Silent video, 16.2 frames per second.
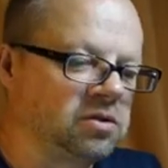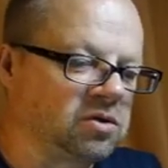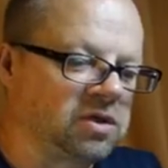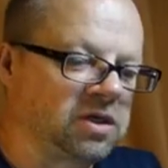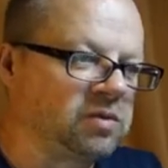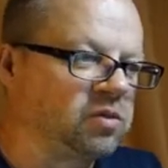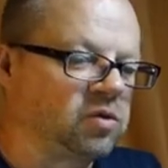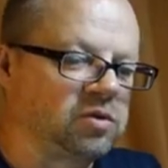
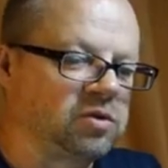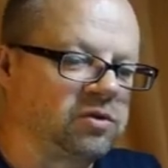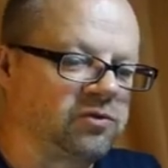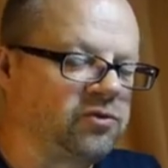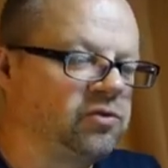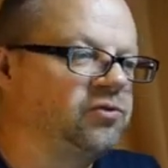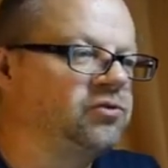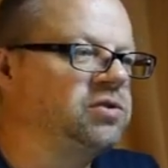okay, machen wir da
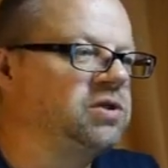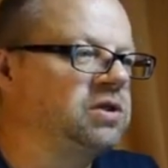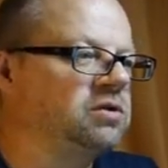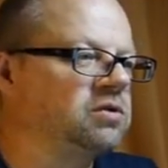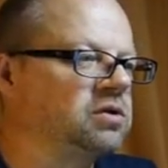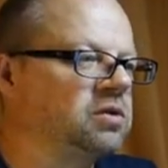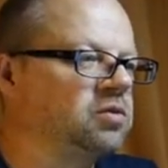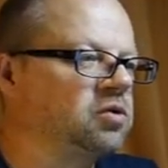50
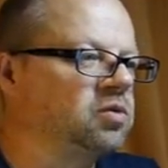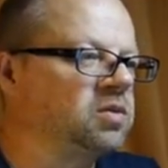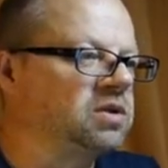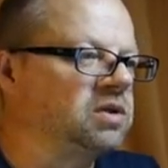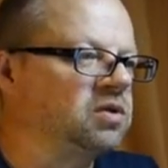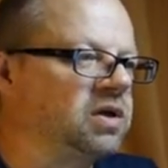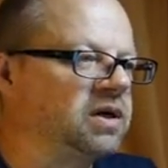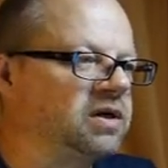und dann machen wir
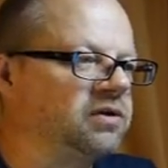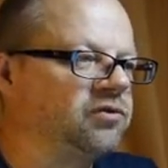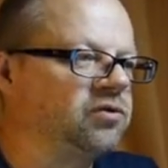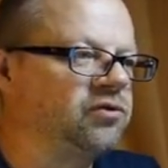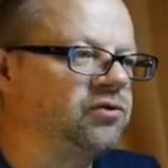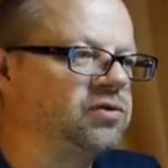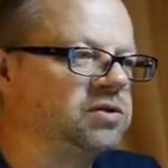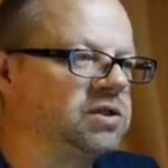da auch
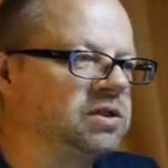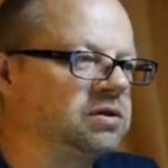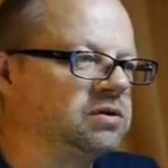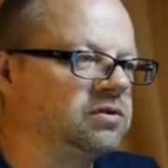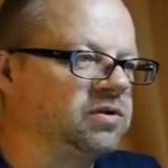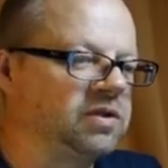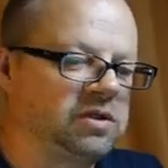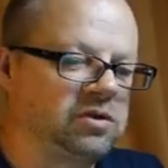50
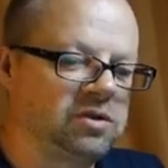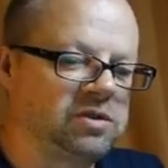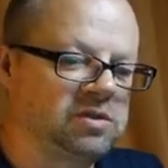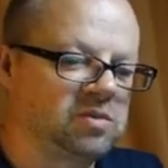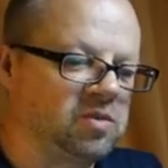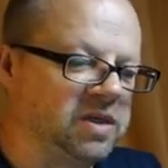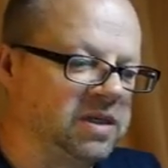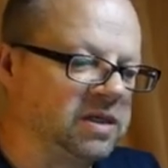und wenn ich da
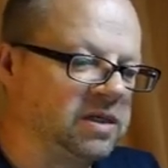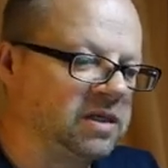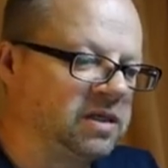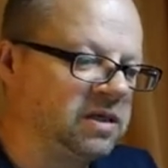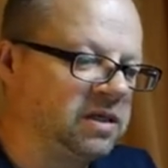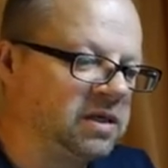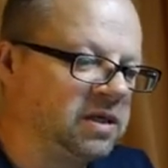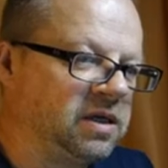jetzt
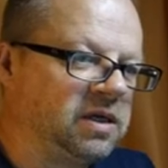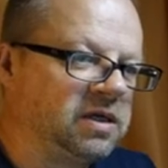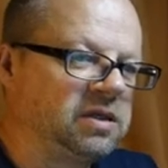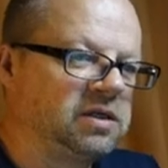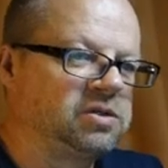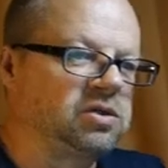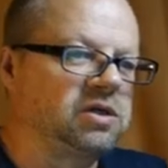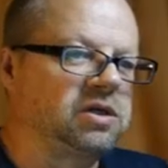mehrere
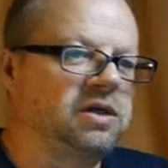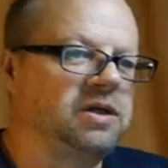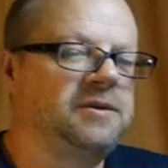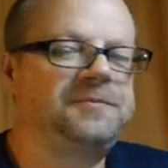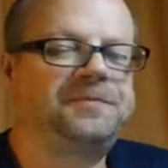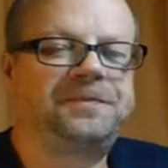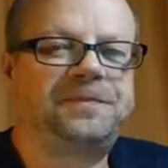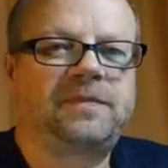solche